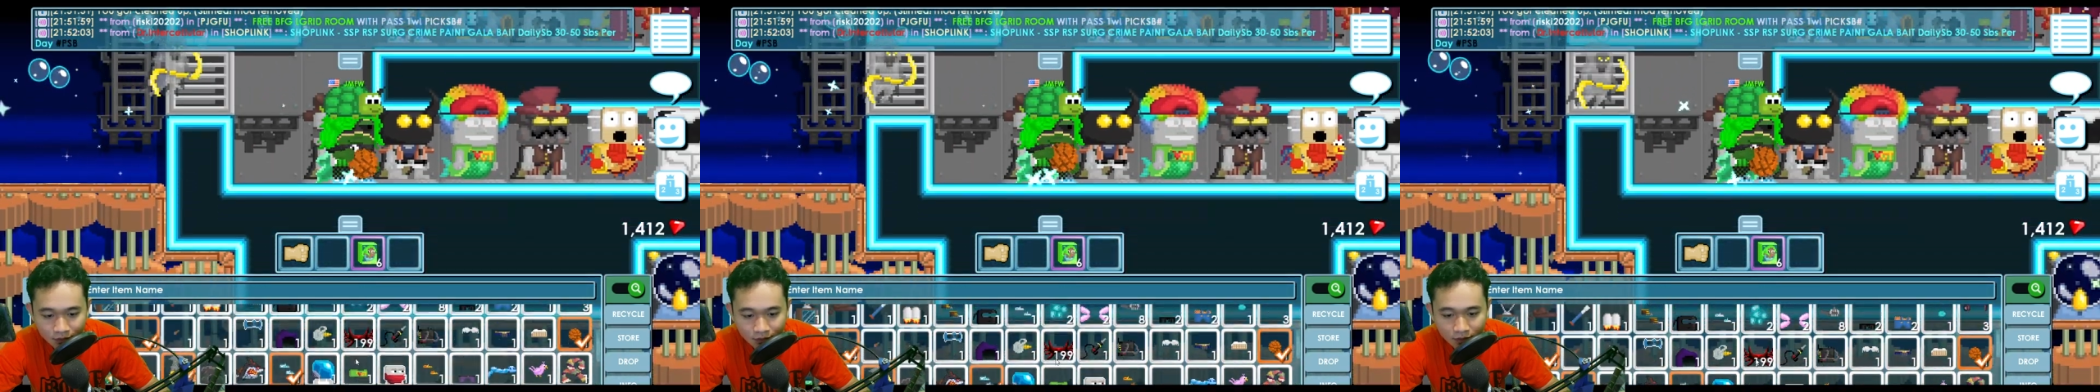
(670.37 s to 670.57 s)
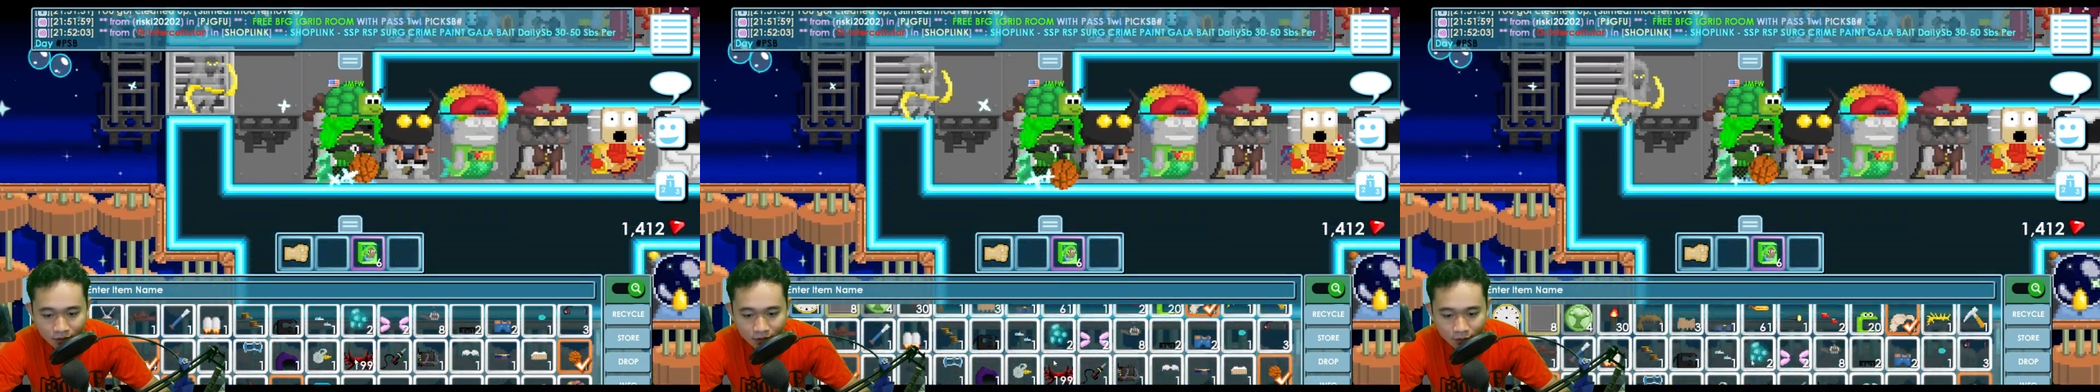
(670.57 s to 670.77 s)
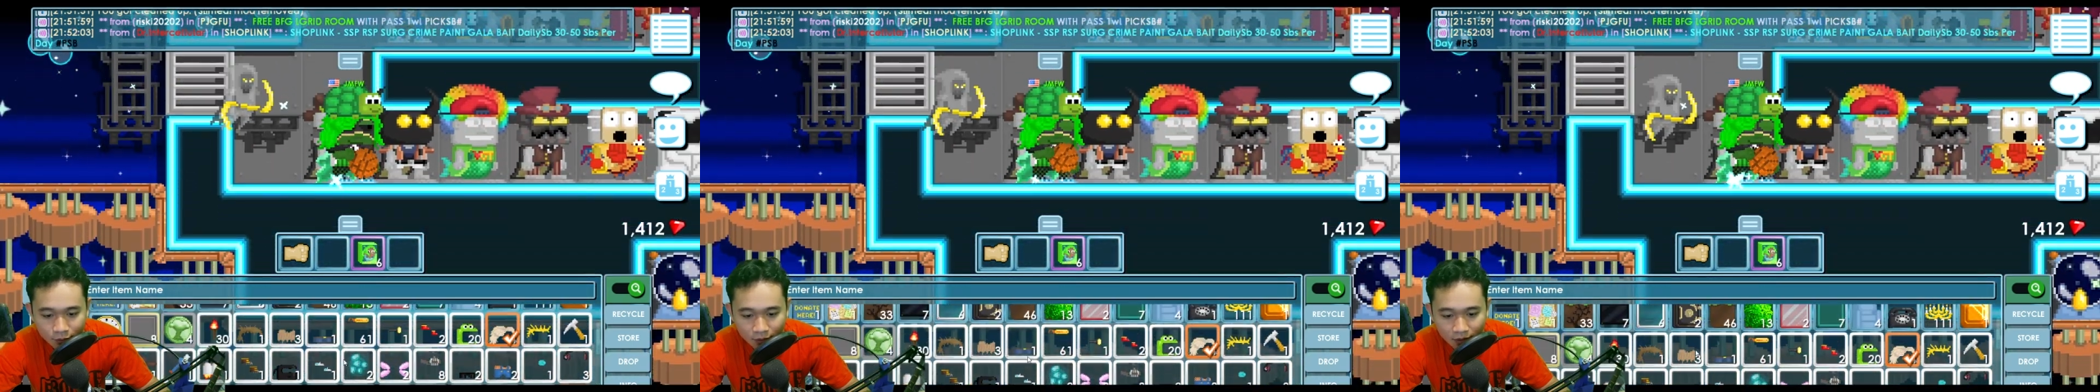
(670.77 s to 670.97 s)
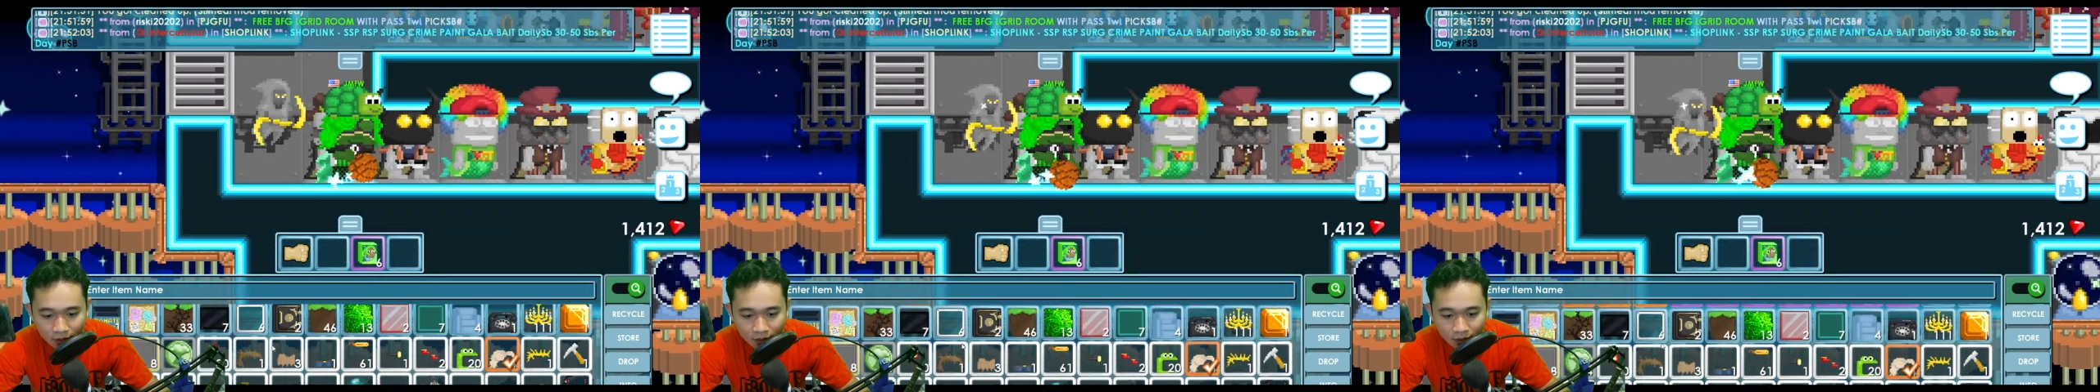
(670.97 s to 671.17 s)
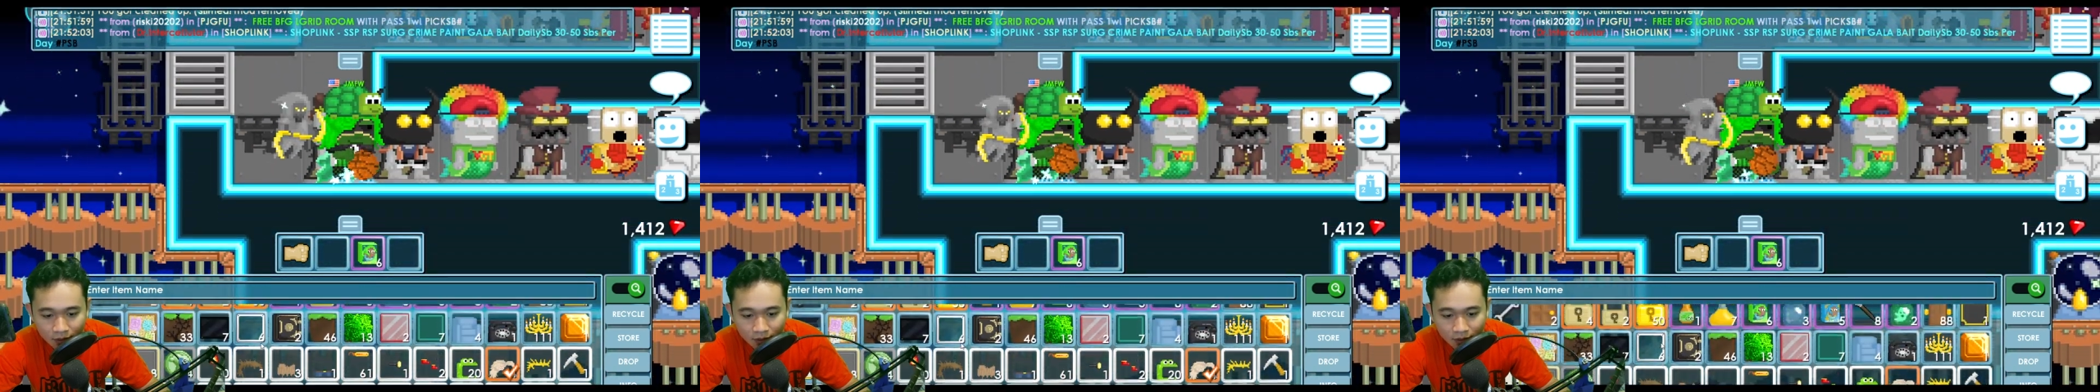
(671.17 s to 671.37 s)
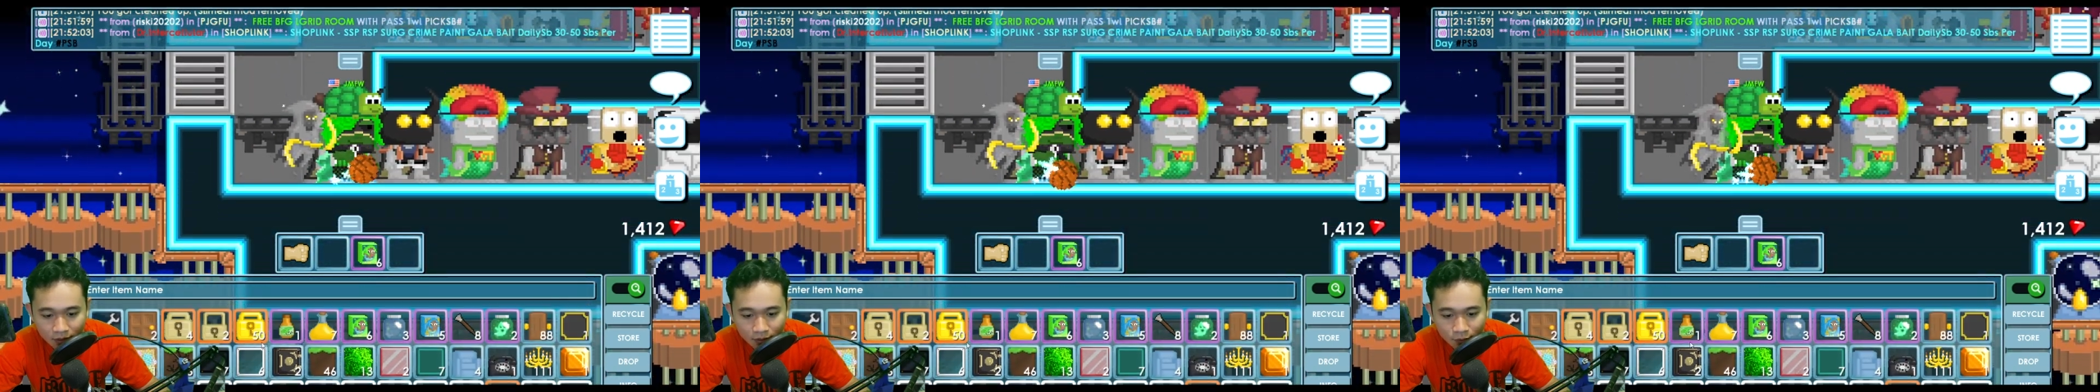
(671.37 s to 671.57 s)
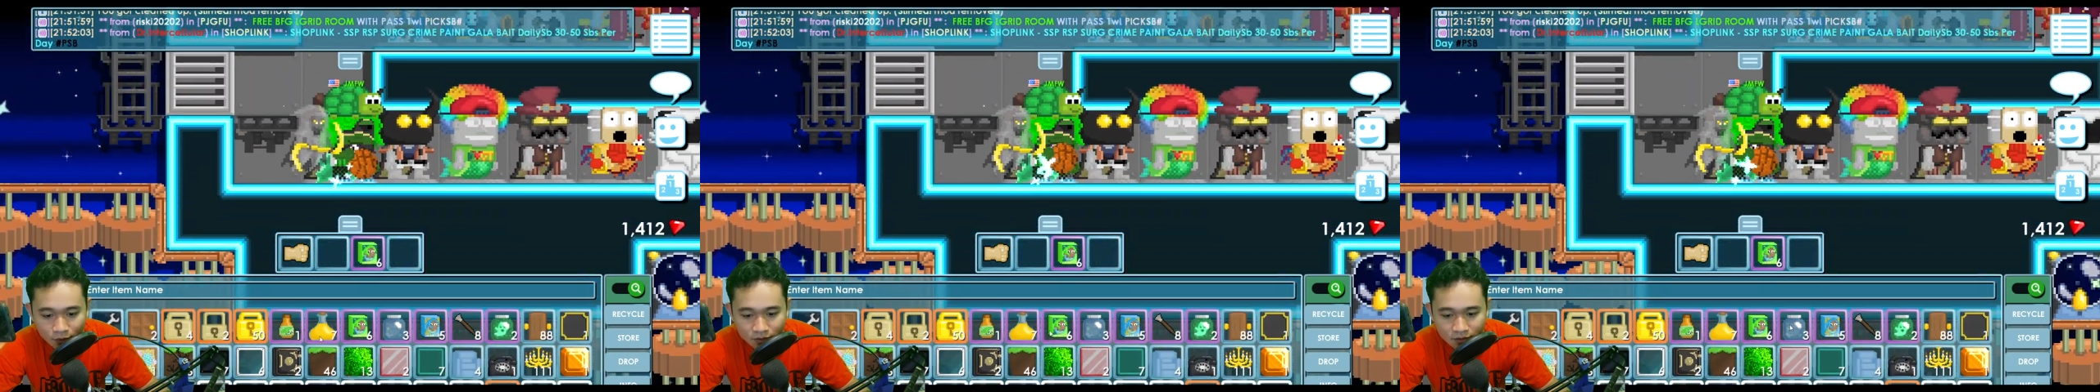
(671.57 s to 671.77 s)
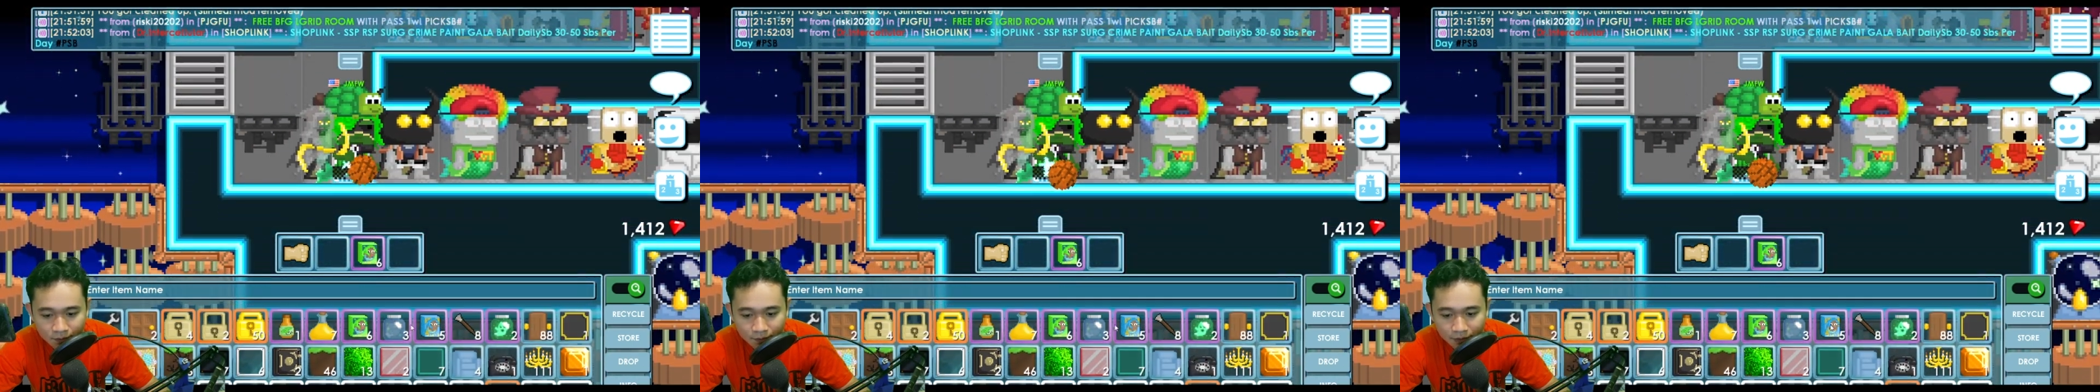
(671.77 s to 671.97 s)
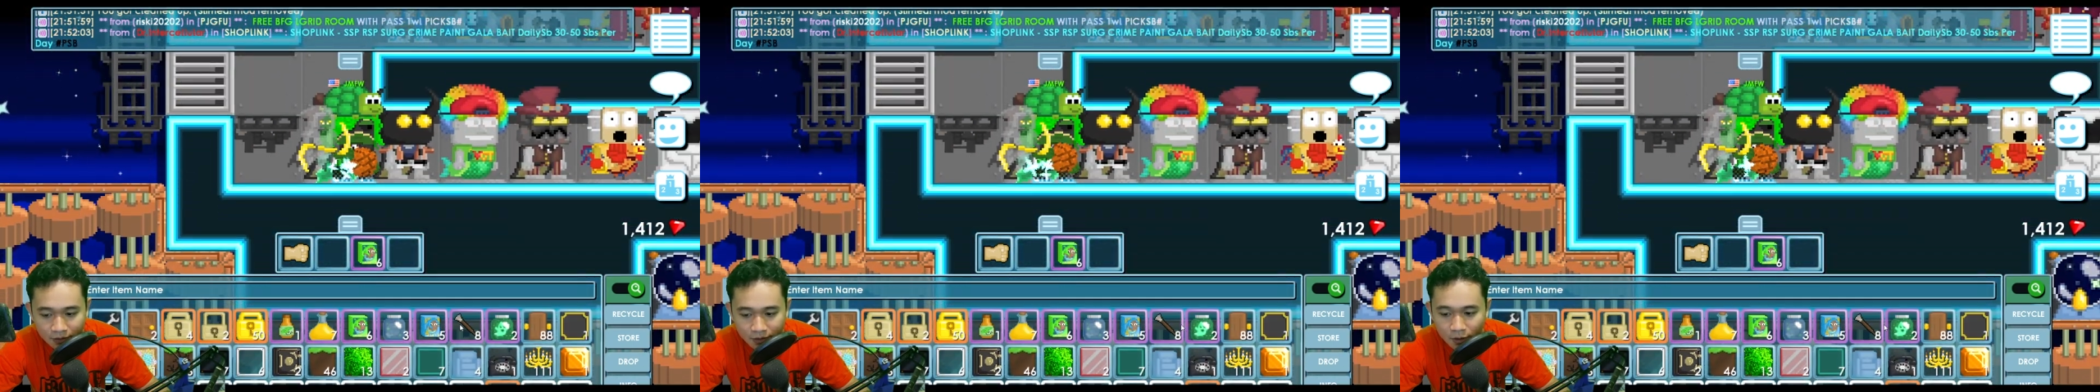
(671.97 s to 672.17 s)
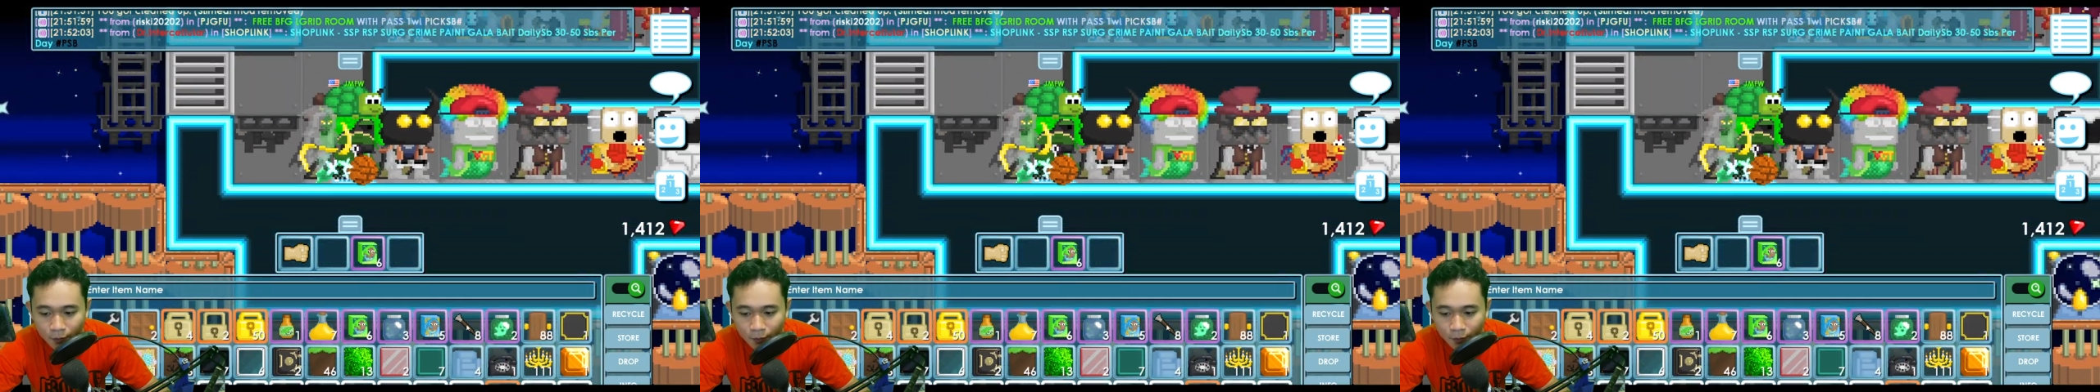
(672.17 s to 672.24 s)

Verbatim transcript: itu harga 2 sampai 3